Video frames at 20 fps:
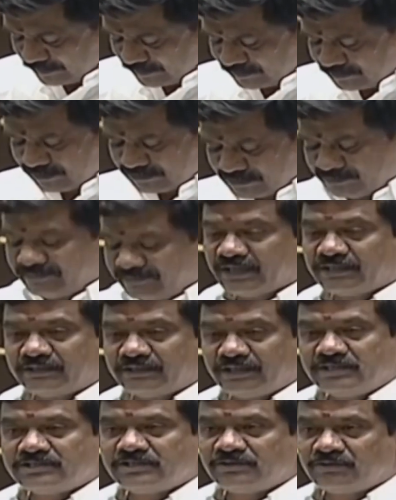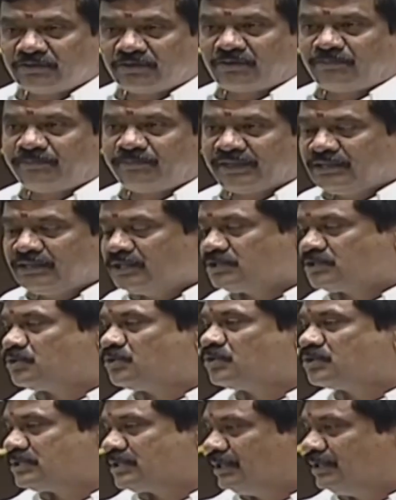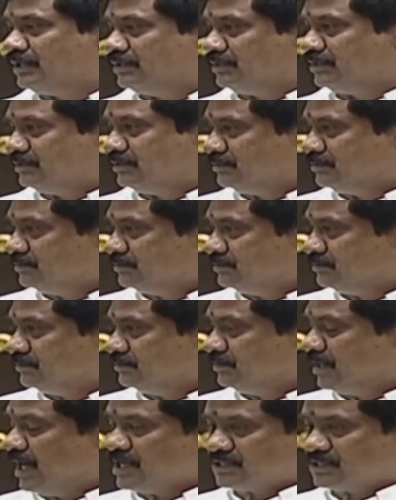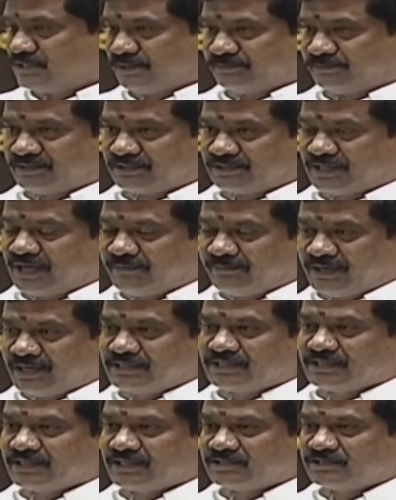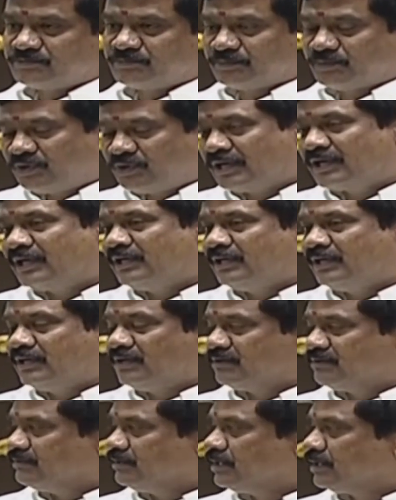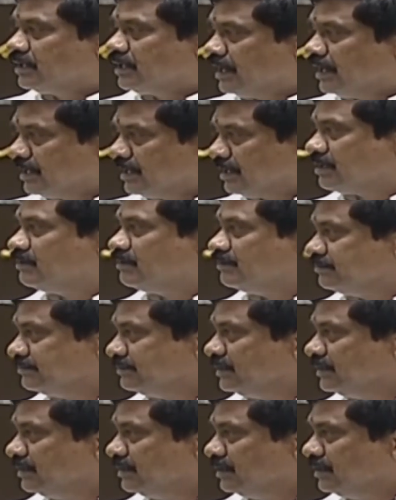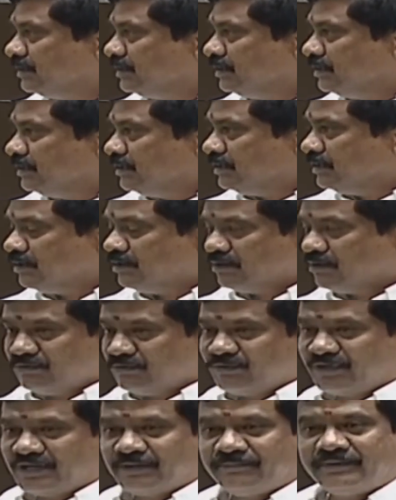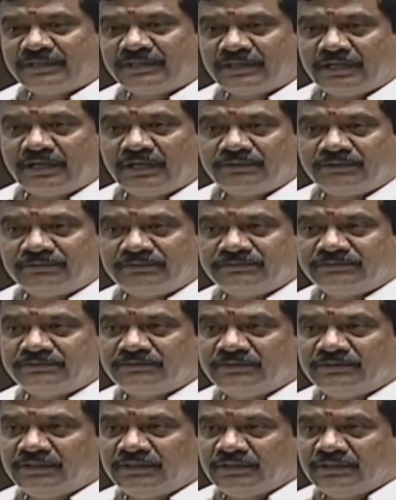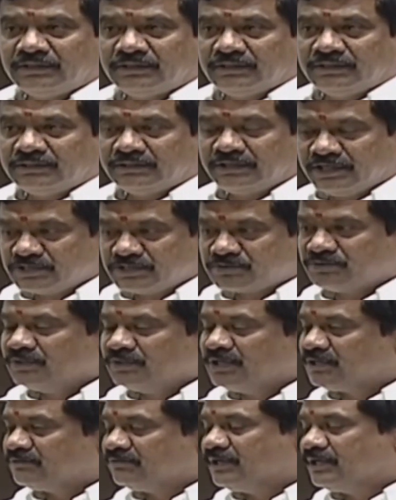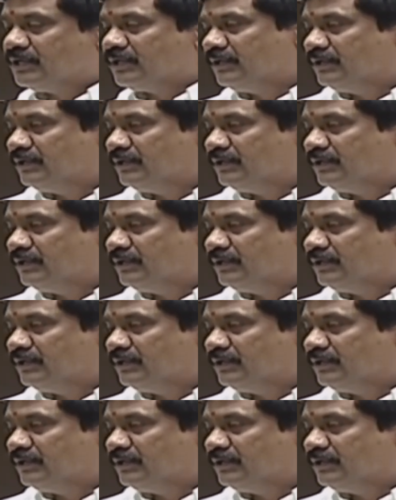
అధ్యక్ష మనకు తెలిసి ఇంకొక పెద్ద సోషల్ కాన్సెప్ట్ సామాజిక స్పృహ కలిగినటువంటి కార్యక్రమం గౌరవ ముఖ్యమంత్రి గారు తీసుకున్నటువంటి